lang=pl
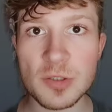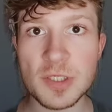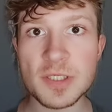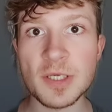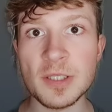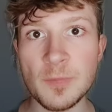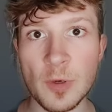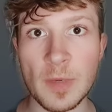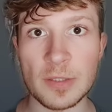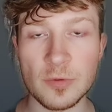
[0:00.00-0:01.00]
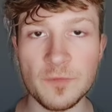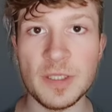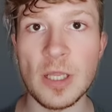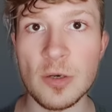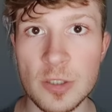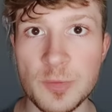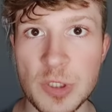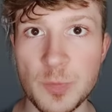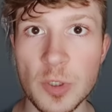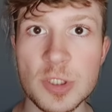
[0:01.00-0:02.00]
rosyjskich dyplomatów wydalonych
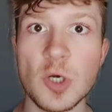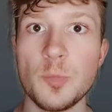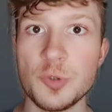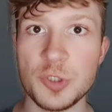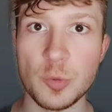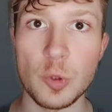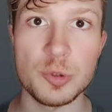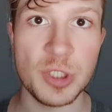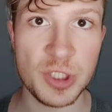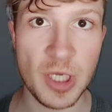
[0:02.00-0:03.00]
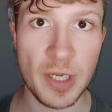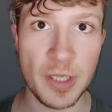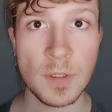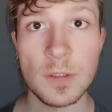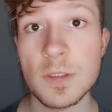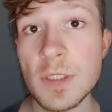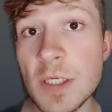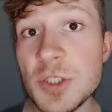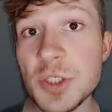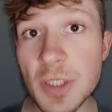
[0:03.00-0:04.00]
przez Polskę opuściło już nasz kraj.
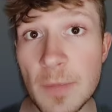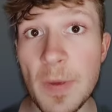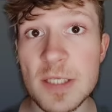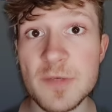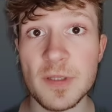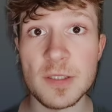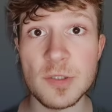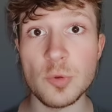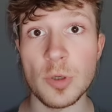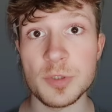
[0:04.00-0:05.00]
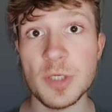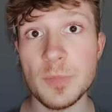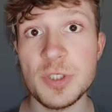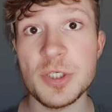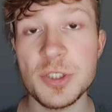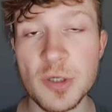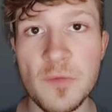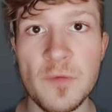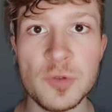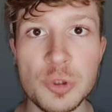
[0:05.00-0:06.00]
Też inne państwa decydują się, by
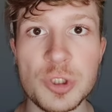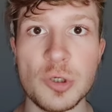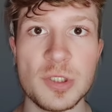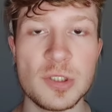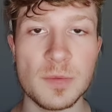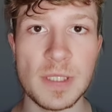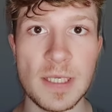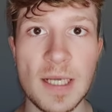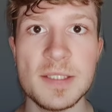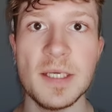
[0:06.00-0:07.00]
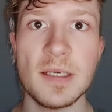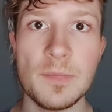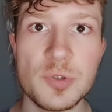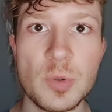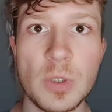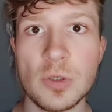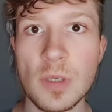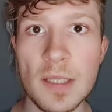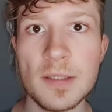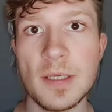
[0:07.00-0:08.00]
częściowo wyrzucić rosyjską delegację, jak na przykład
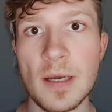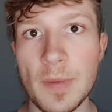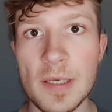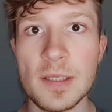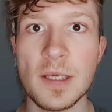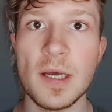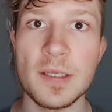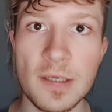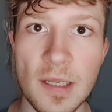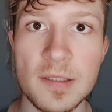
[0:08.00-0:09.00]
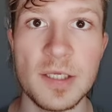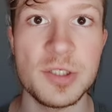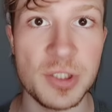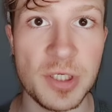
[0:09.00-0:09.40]
Holandia, Belgia, Irlandia czy